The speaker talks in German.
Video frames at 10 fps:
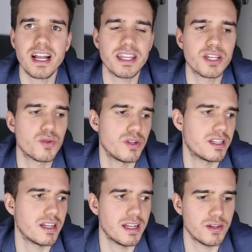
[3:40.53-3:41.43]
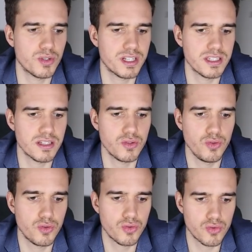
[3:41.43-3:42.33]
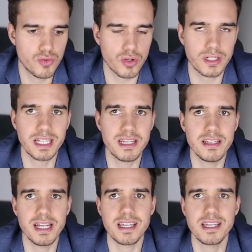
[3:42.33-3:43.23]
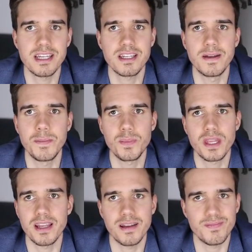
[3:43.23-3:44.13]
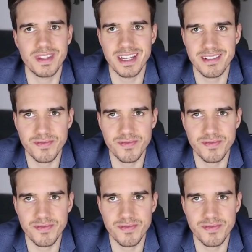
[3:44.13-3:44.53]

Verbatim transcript: kann natürlich durch diese Doktrinen der Kirche äh,